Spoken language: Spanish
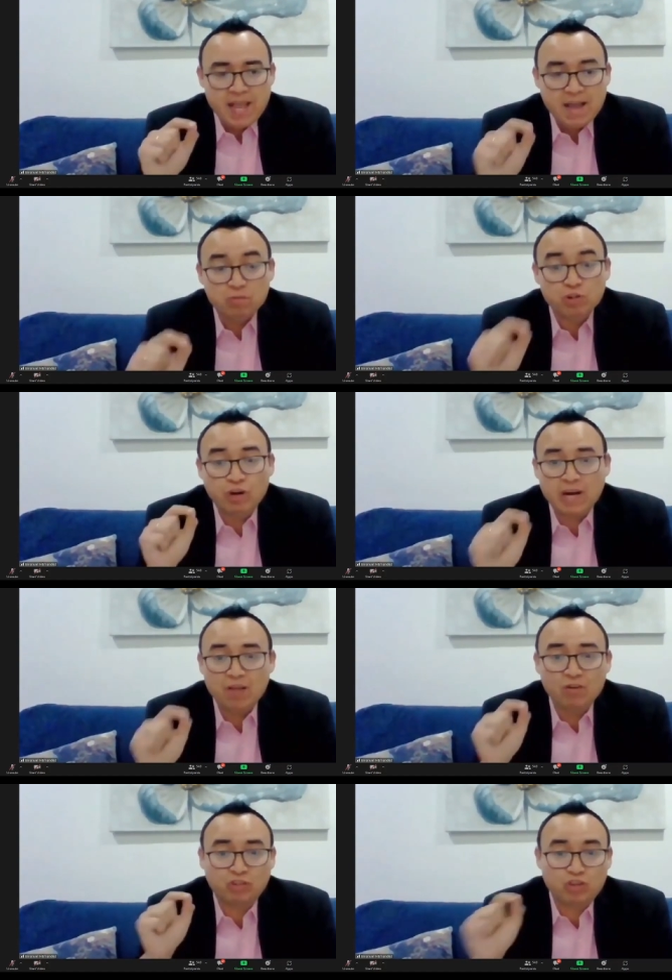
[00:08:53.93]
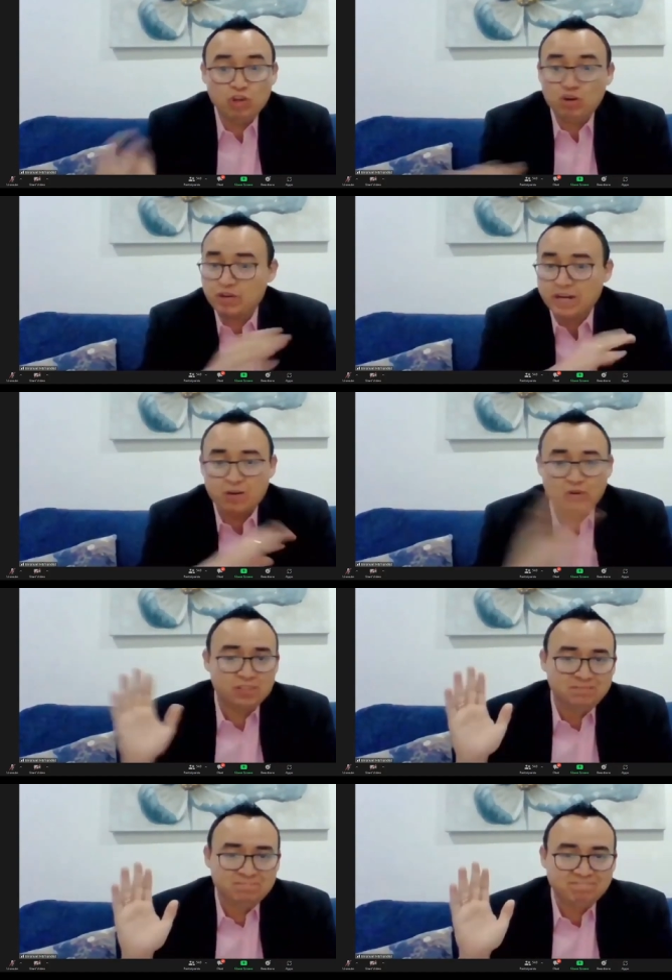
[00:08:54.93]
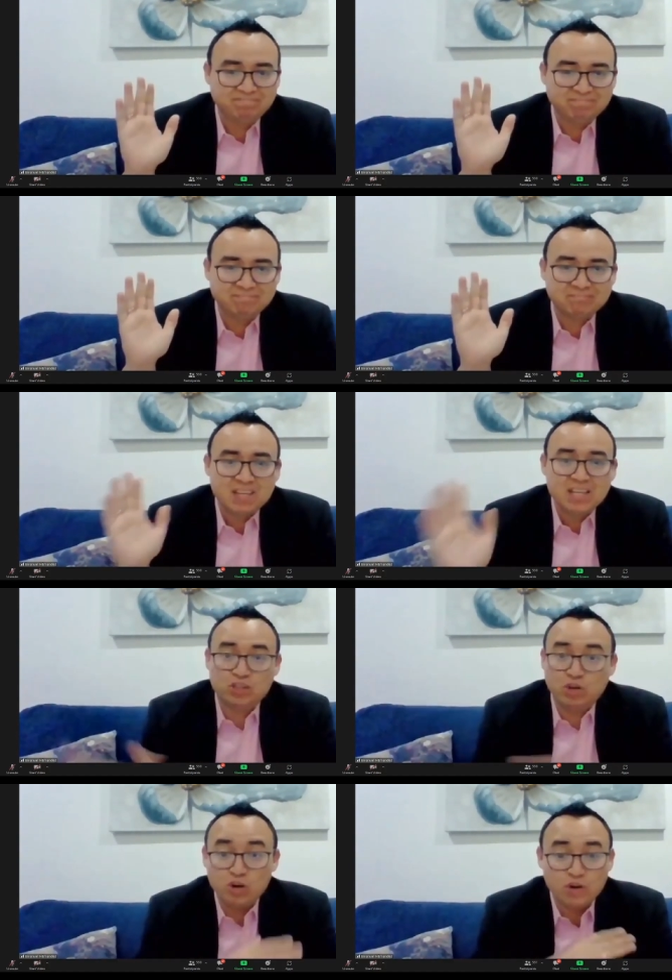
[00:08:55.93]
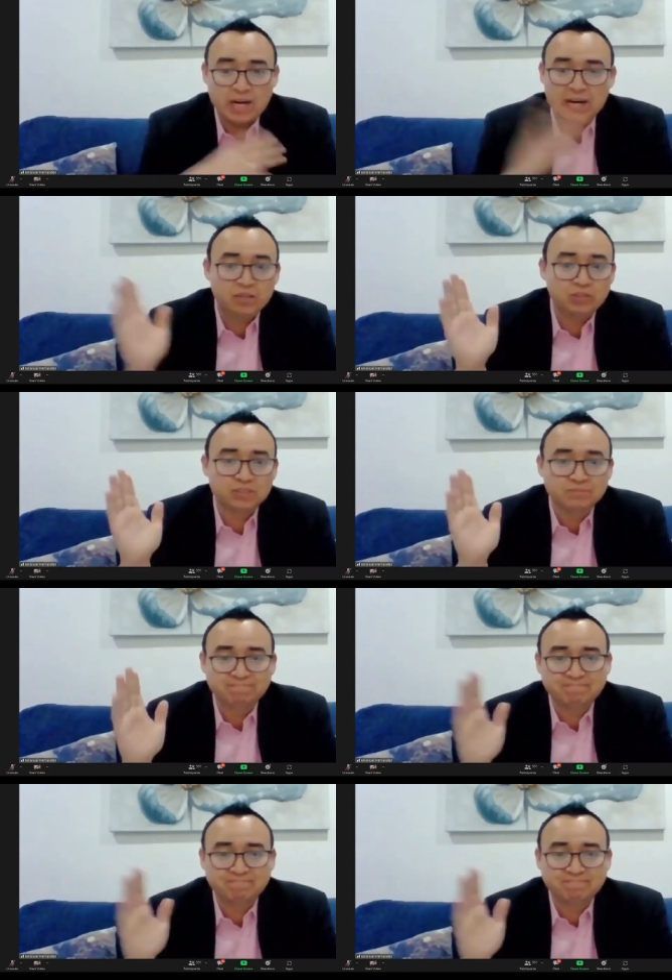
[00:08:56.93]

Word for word: hemos logrado todos los récords, todos los rangos,